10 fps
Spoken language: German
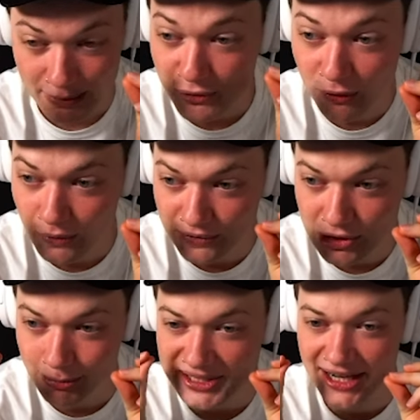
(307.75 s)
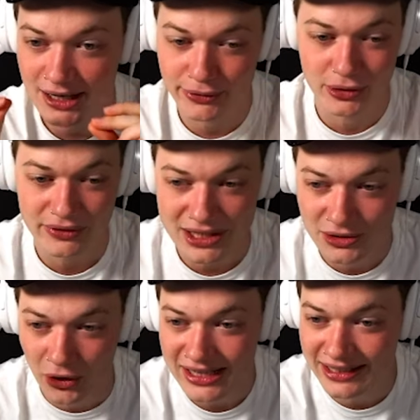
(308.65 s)
Ich habe schon so viele Kommentare von
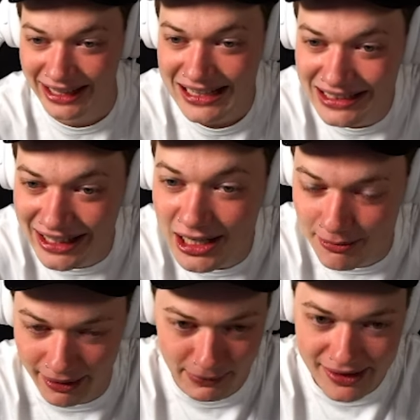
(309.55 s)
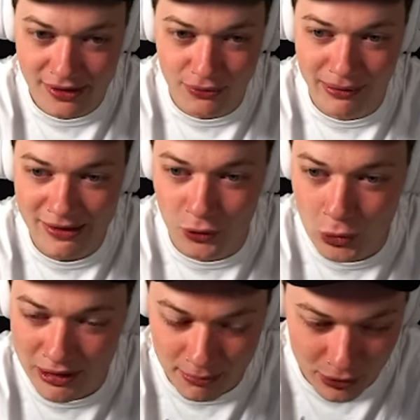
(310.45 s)
irgendwelchen Rentnerinnen, meistens, meistens
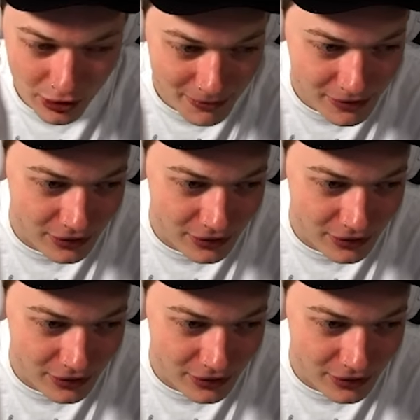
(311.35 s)
Omas bekommen,